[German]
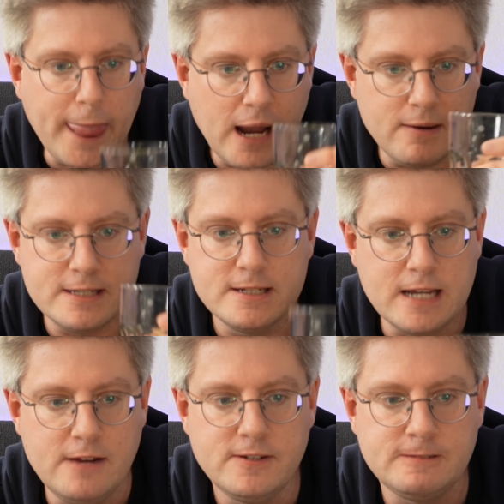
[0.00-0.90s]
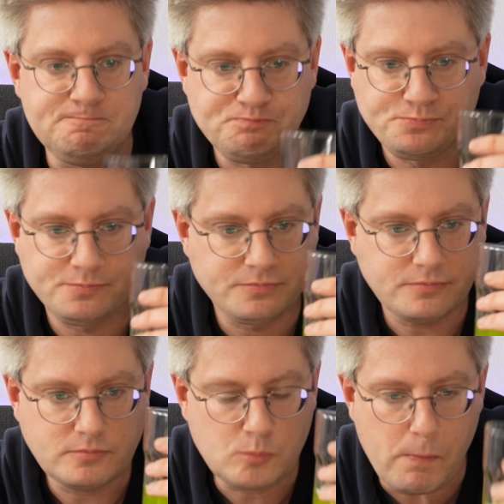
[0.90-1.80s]
Aber es ist einfach
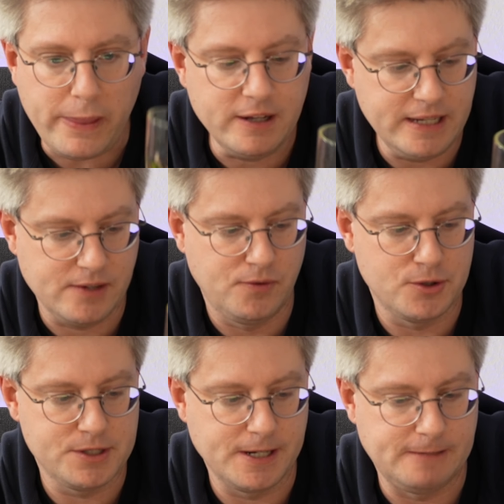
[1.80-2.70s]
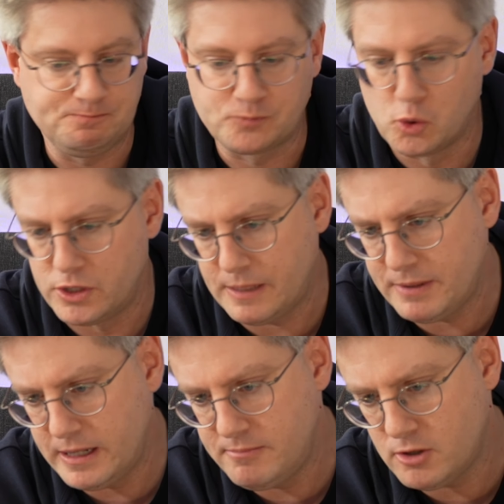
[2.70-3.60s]
dickflüssiger. Gut, ich habe
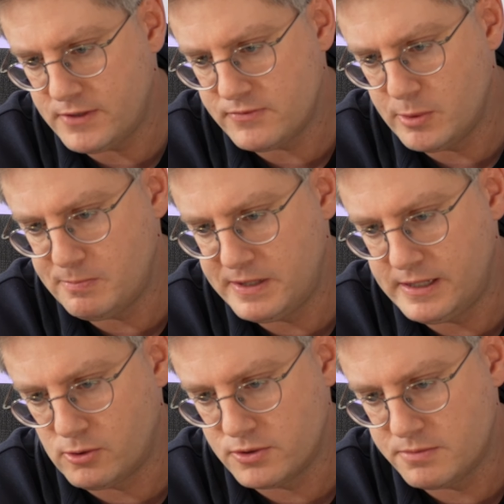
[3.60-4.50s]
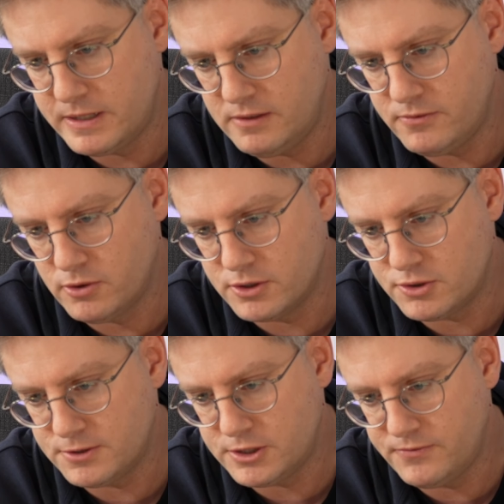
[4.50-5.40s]
ja eben auch was mit Dickungsmitteln
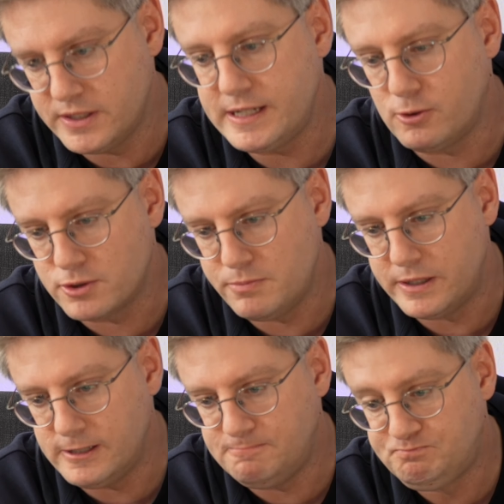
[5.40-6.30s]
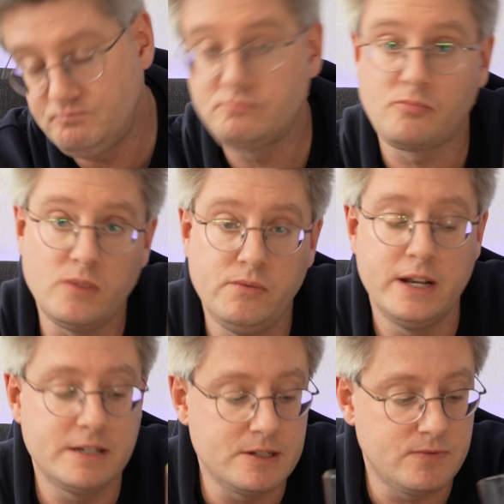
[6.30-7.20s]
vorgesch... Verdickungsmittel. Hm,
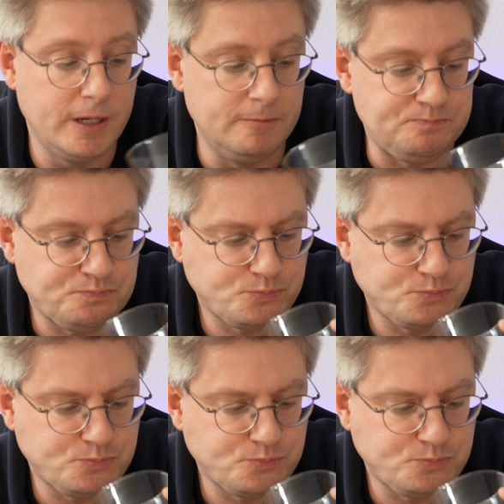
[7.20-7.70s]
vielleicht deswegen.